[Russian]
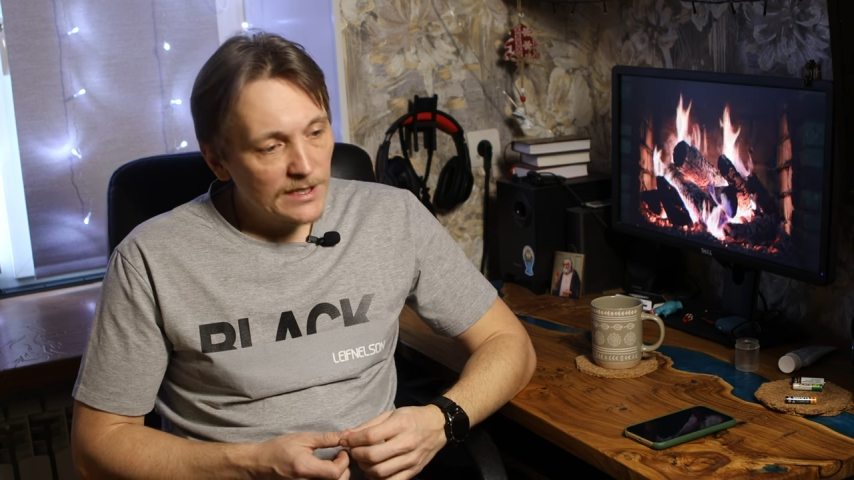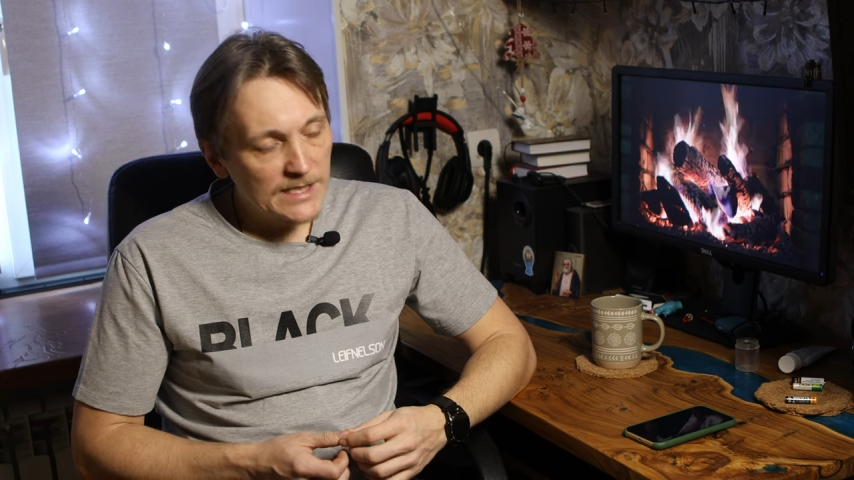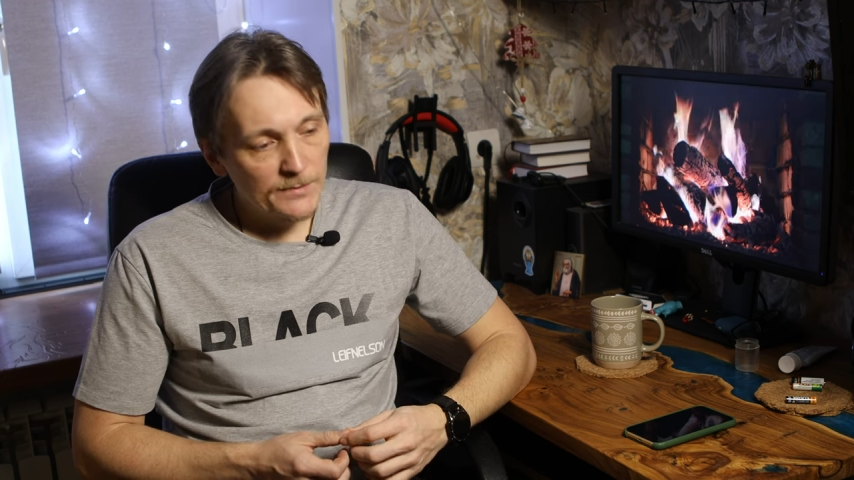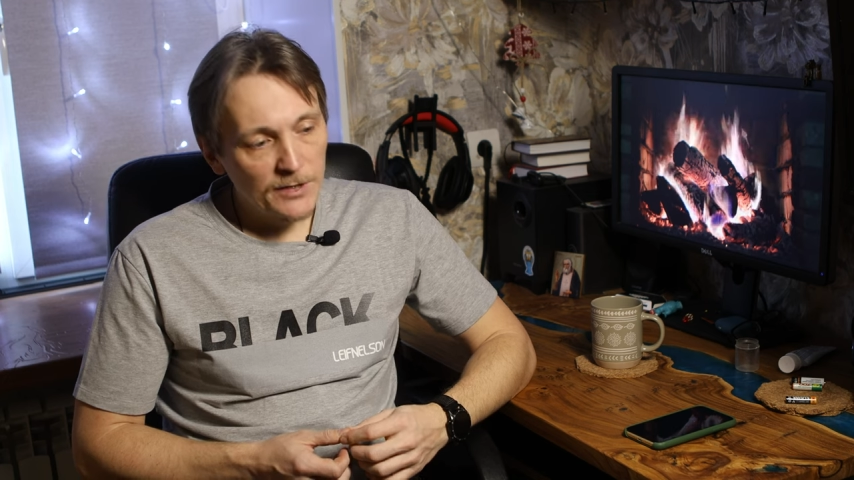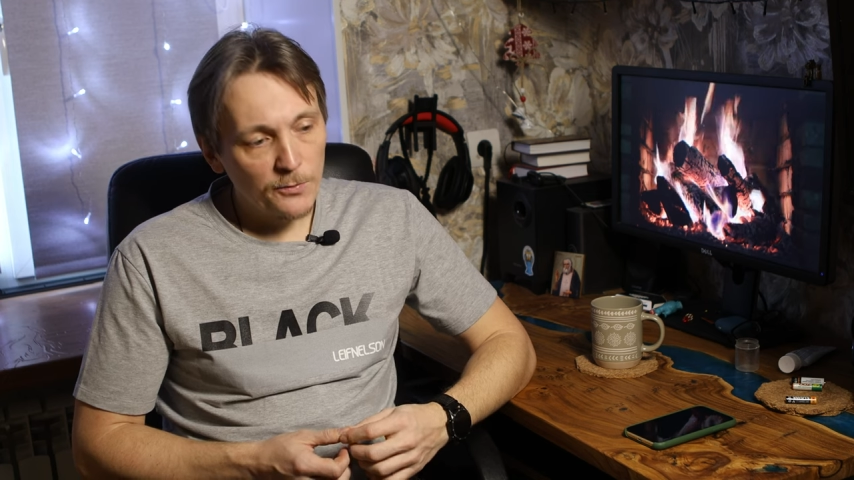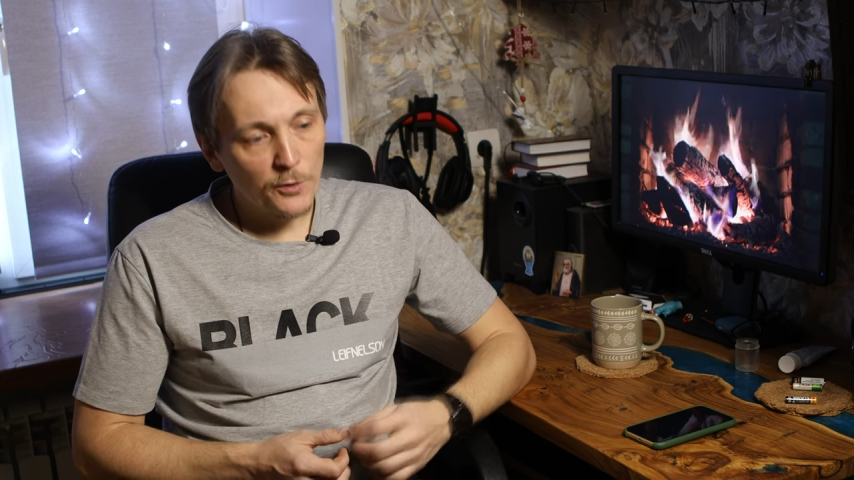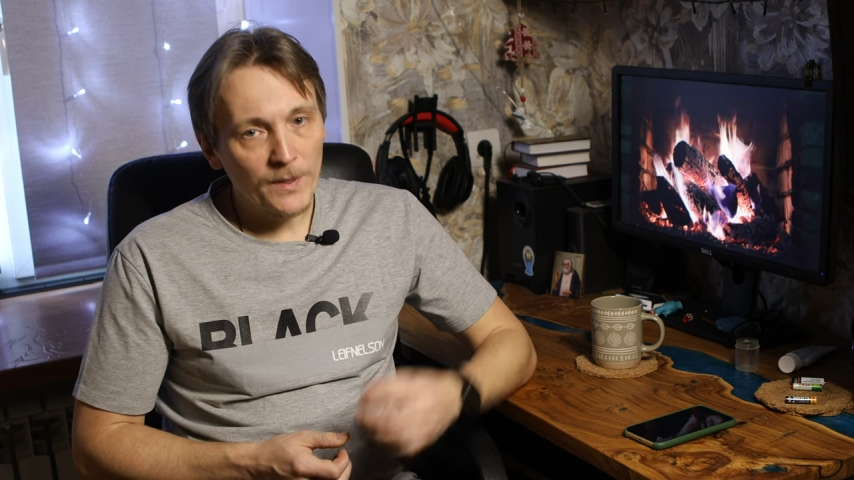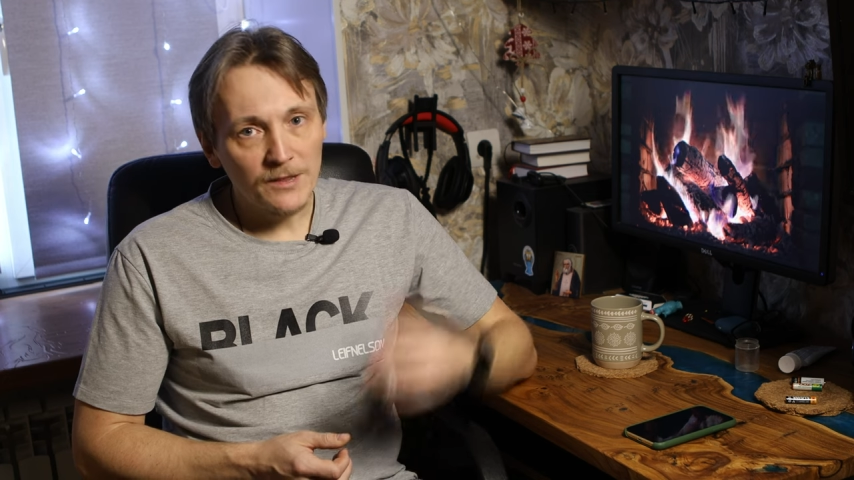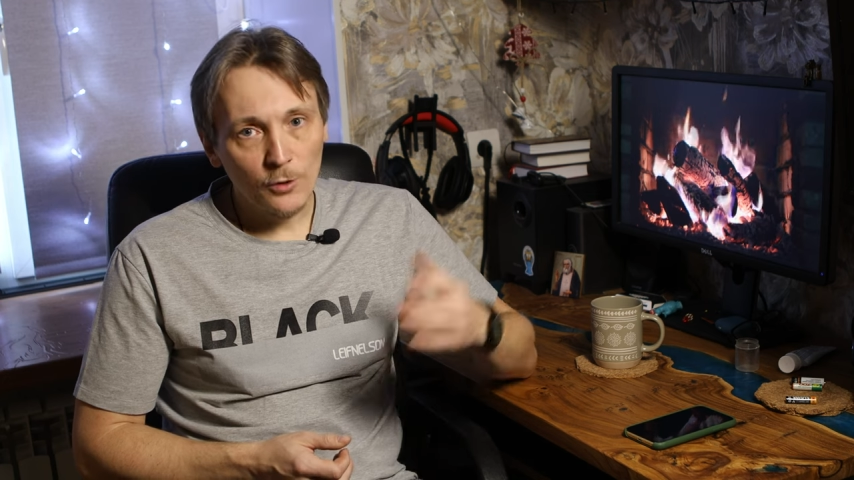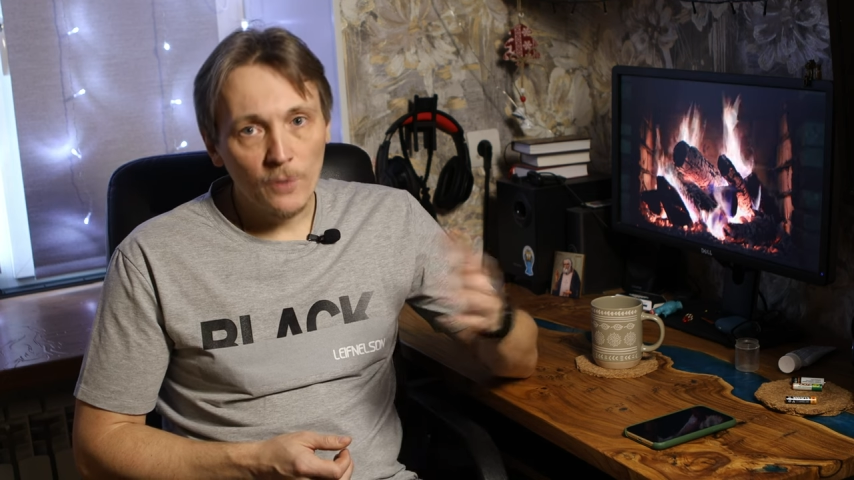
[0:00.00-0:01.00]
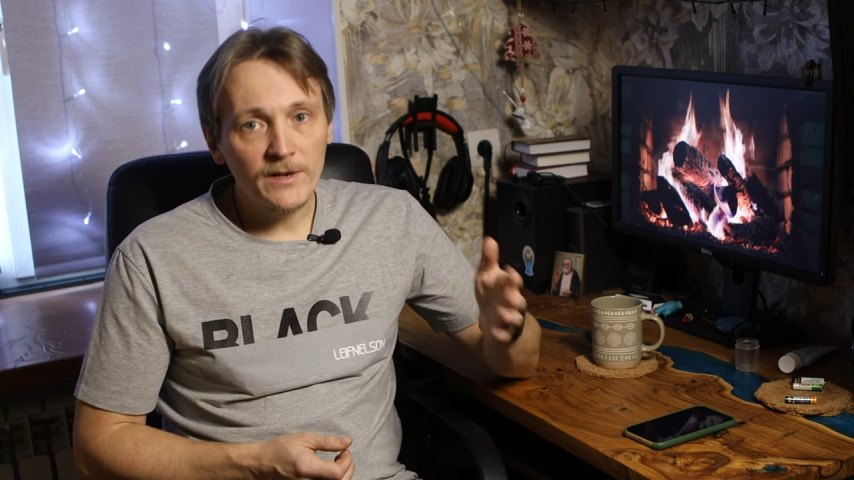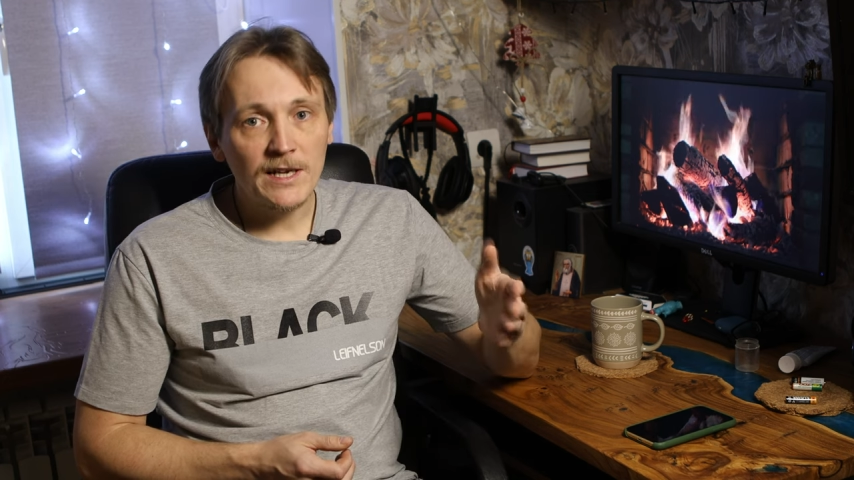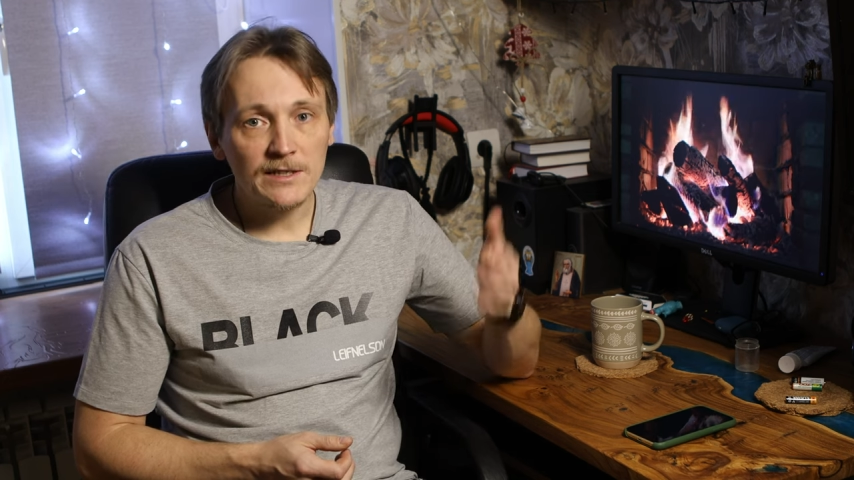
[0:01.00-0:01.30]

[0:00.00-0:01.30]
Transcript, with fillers: если бы я покупал новый,